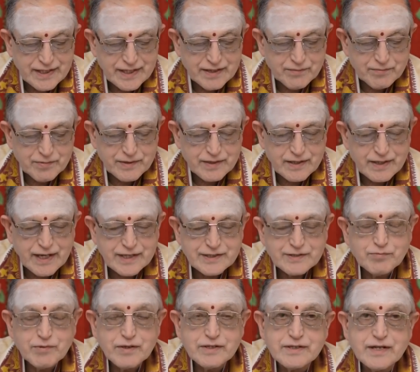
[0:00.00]
నెల
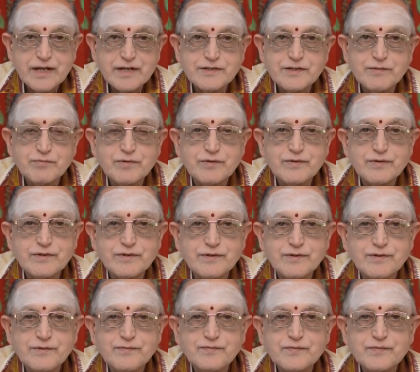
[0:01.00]
రాశి ఫలితాలు చెప్పుకుంటూ